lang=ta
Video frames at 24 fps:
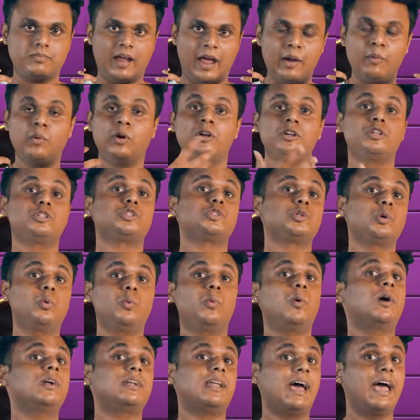ஐ வாண்ட் டு ஷோ
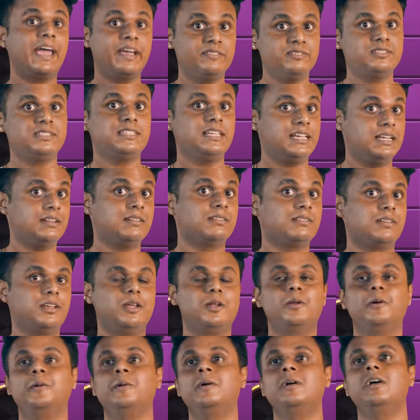வாட் ஐ ஹவ் சீன்
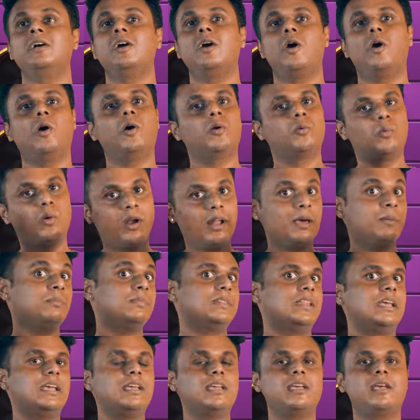யூனோ ஆர் வாட் ஐ எம்
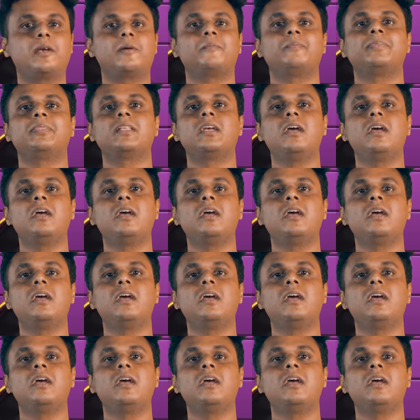திங்கிங்